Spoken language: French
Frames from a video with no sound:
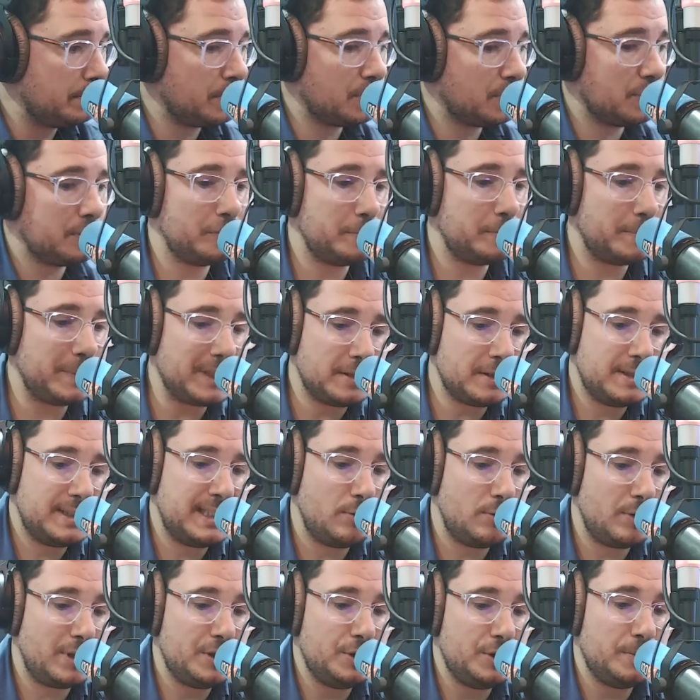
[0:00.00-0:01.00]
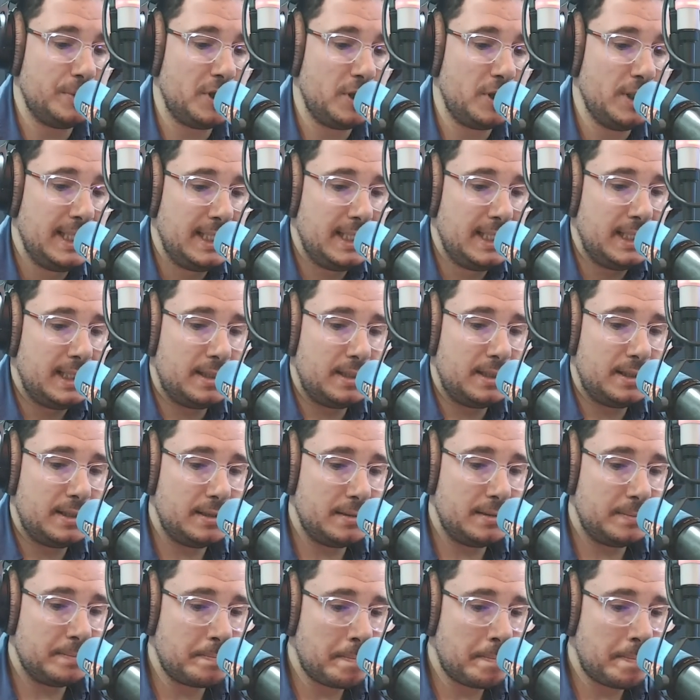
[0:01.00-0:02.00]
pendant vos périodes d'éloignement
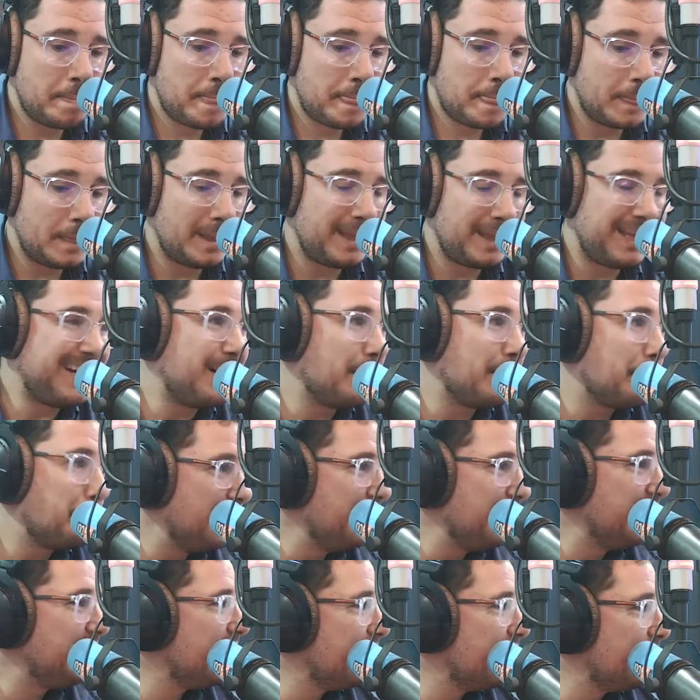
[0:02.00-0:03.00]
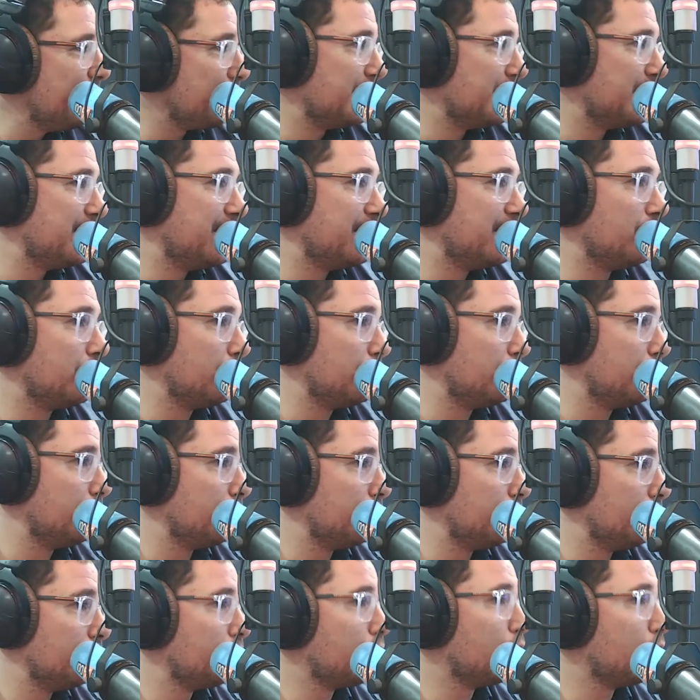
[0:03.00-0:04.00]
euh, impliqué, on va dire, dans
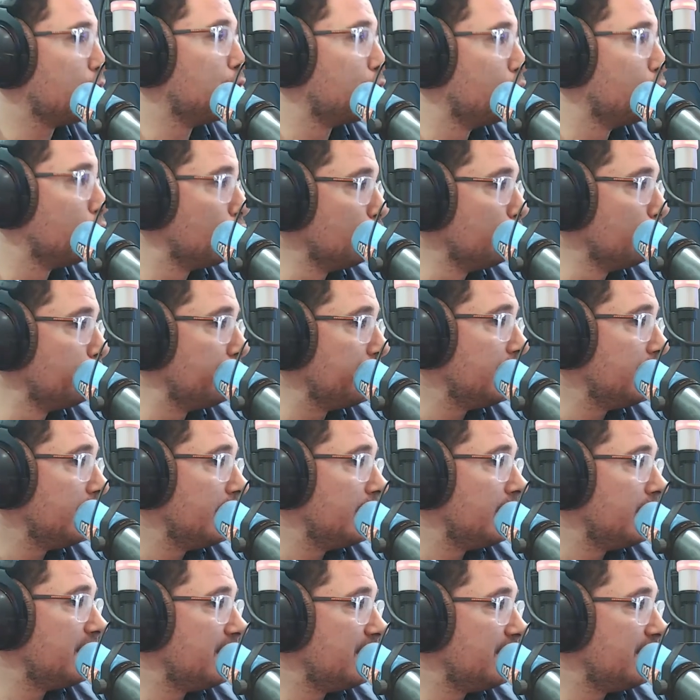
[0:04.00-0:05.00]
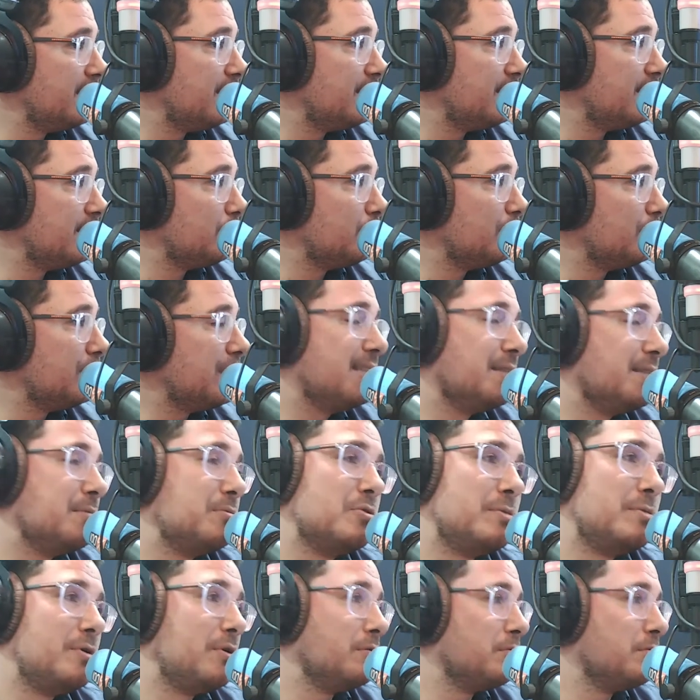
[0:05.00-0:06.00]
le dans le groupe euh, où il y a des
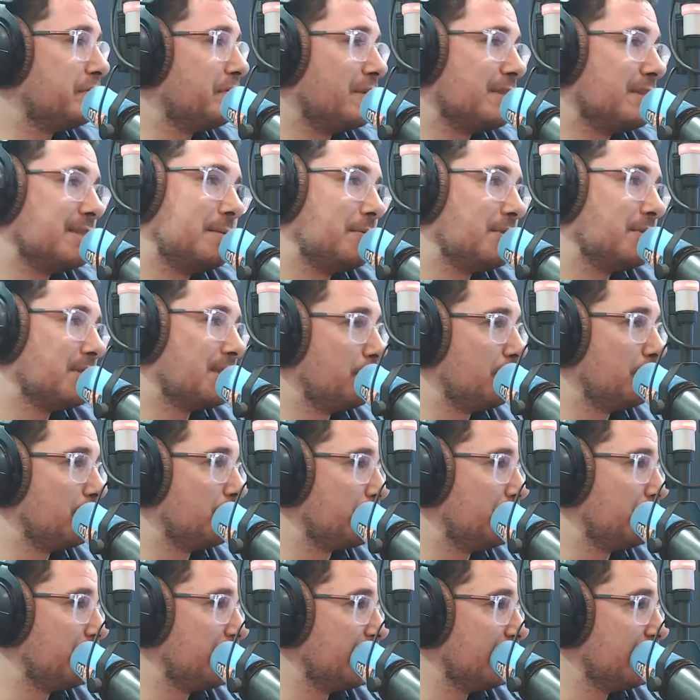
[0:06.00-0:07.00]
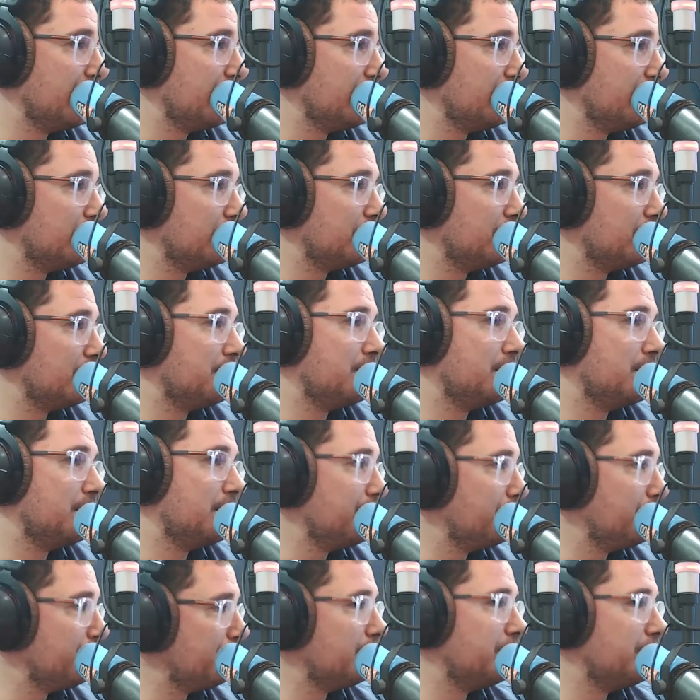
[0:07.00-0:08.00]
moments où forcément c'est plus compliqué. Où
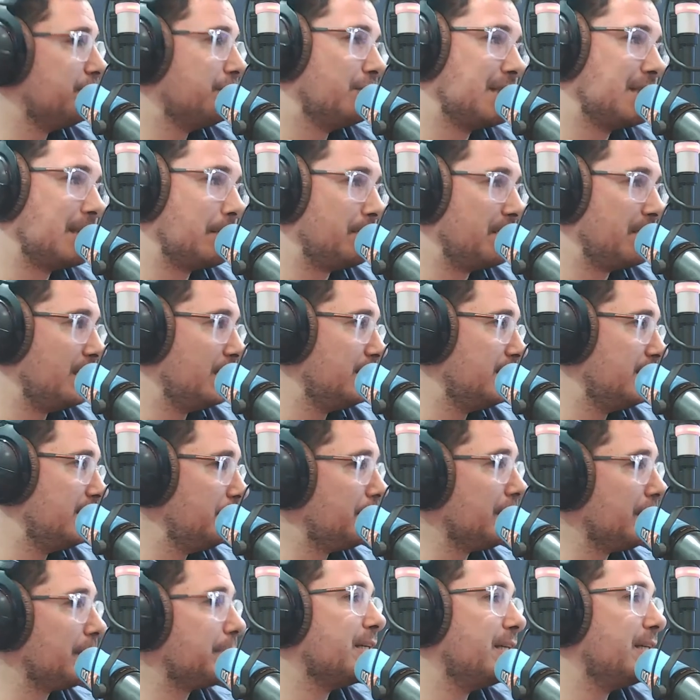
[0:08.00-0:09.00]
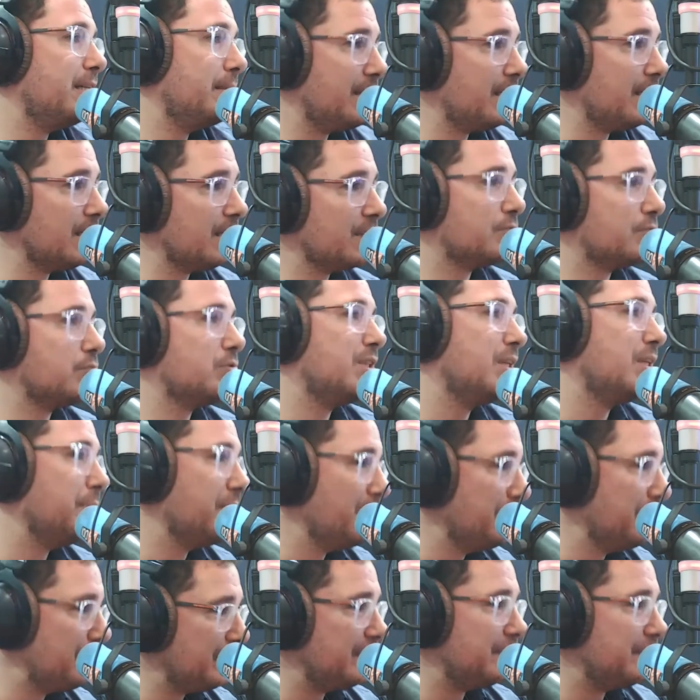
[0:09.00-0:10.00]
vous, appelez les types après les matchs, vous
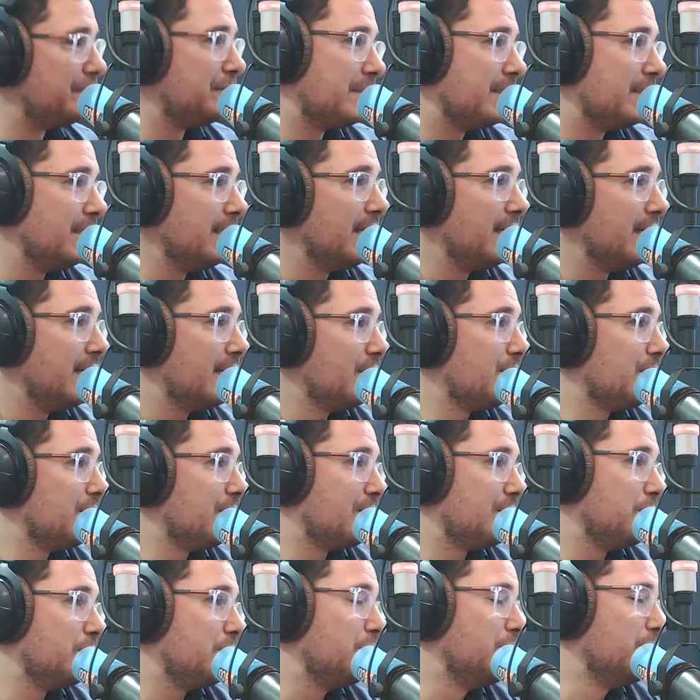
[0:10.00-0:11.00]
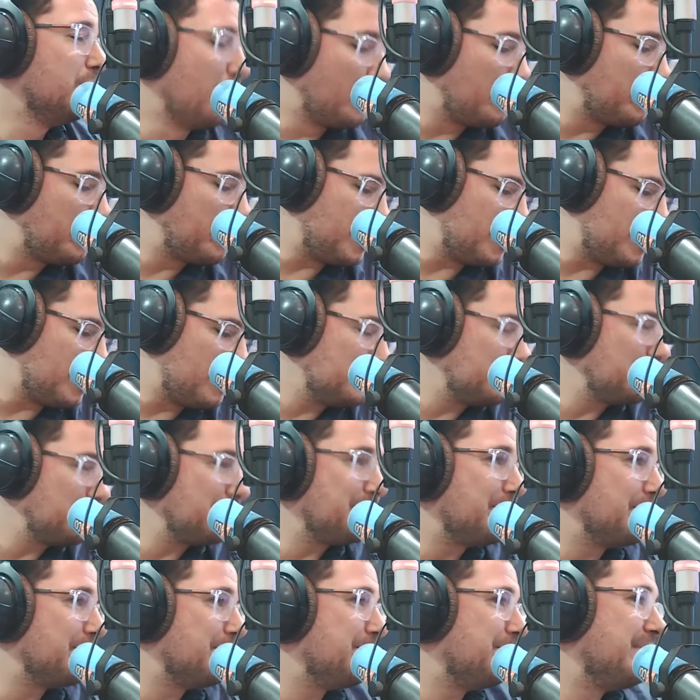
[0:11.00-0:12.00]
débriefez, vous où on prend
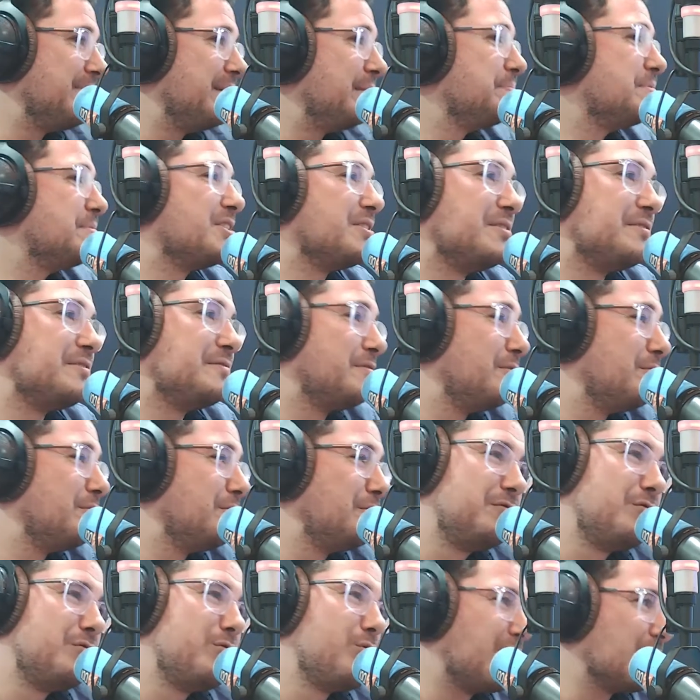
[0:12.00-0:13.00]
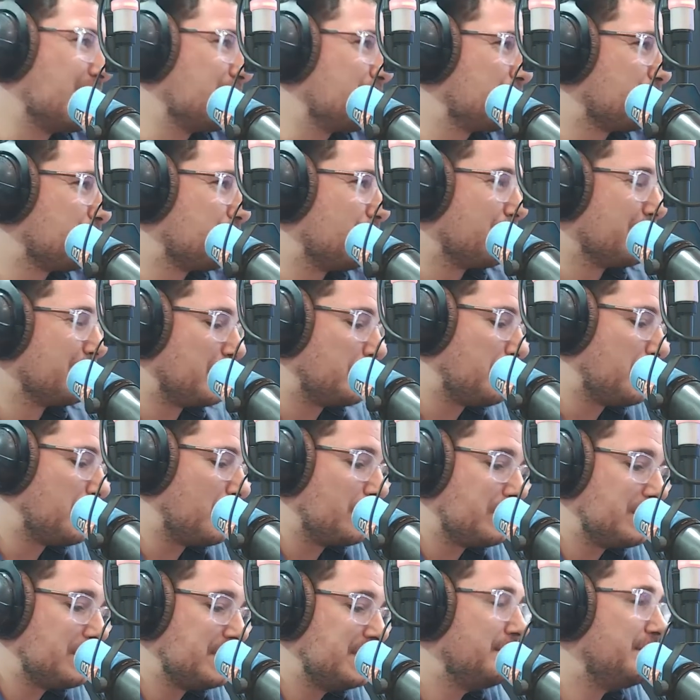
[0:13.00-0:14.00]
même sans le vouloir toujours, mais on
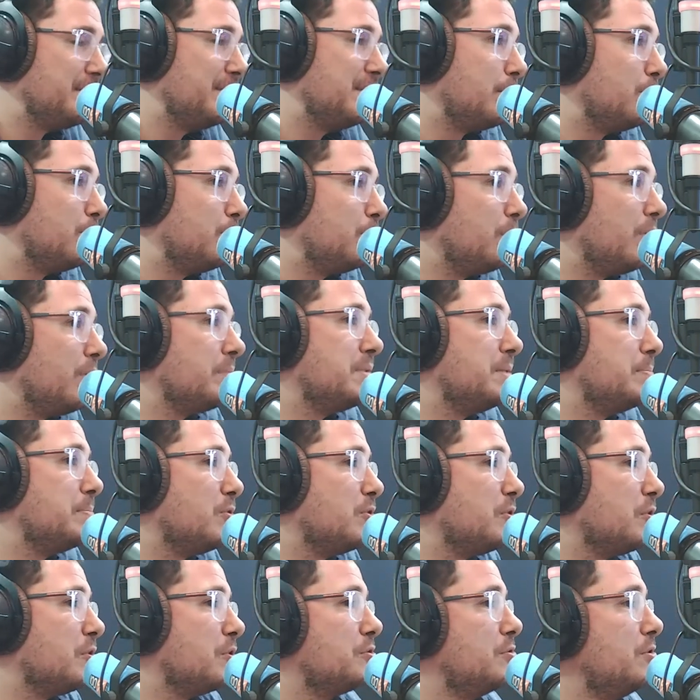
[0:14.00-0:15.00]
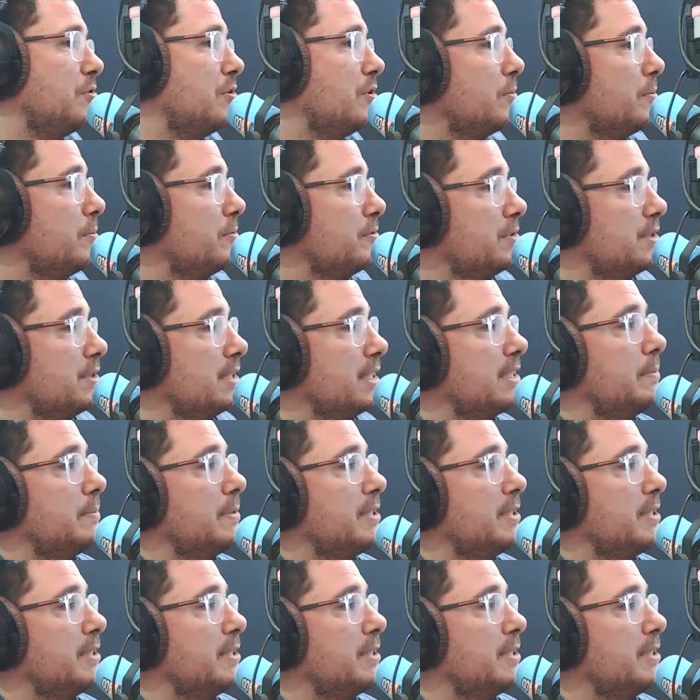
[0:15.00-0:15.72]
prend inévitablement un petit peu de recul. Comment ça s'est